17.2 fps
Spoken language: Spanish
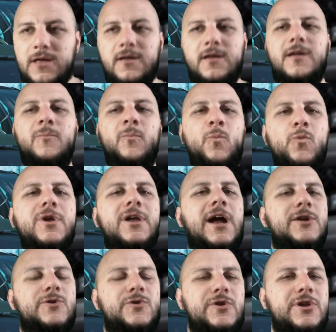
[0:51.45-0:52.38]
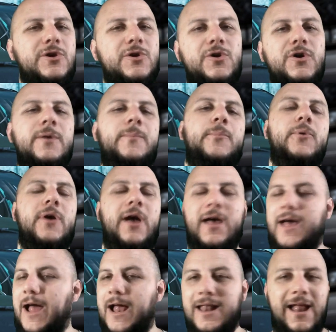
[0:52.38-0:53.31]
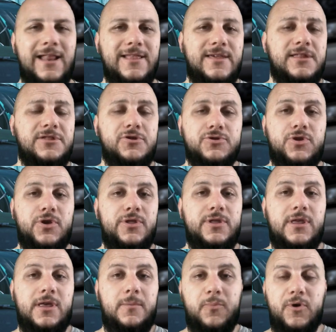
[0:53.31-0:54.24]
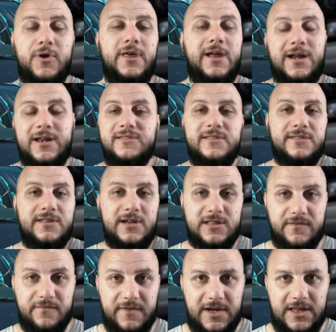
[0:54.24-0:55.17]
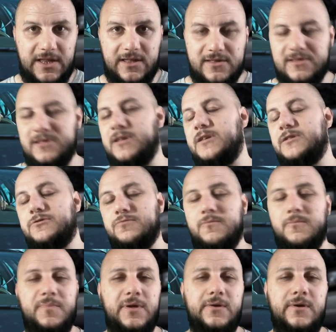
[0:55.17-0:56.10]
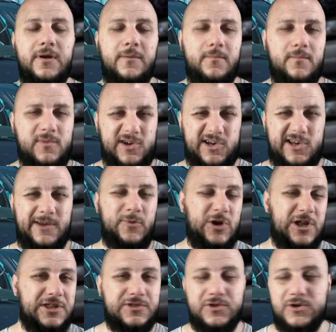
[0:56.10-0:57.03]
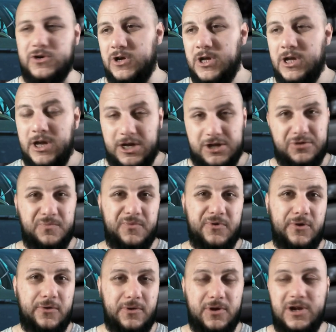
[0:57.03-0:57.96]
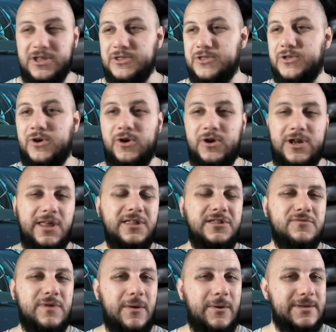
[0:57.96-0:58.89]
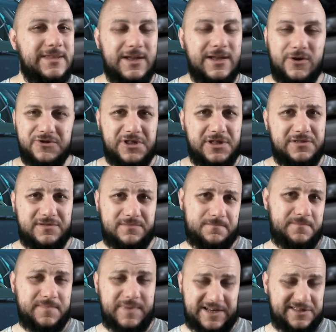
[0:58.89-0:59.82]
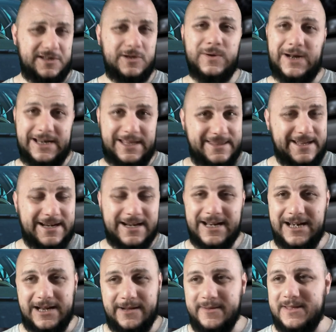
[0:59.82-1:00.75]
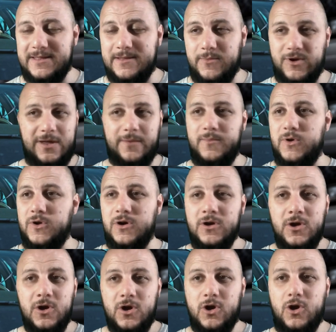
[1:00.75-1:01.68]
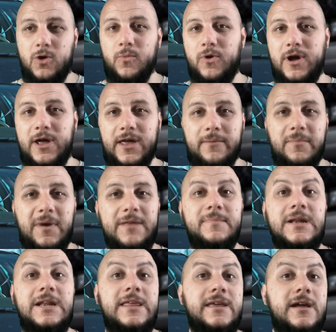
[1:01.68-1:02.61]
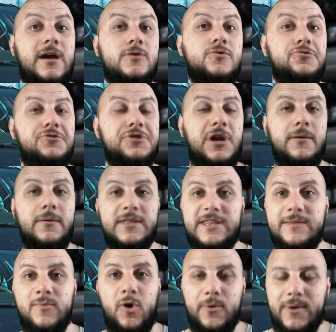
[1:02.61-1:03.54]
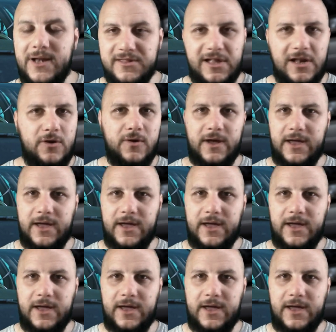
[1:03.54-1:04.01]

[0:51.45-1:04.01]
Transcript: es, muy canónico después, al Jason Todd después de Crisis en Infinitas. ¿sí? Es un pibe re molesto, es un pibe violento. Le hizo una banda de cosas para hacerlo calentar claramente. Por ejemplo, como que Batman le deja conducir el Batimóvil. Es algo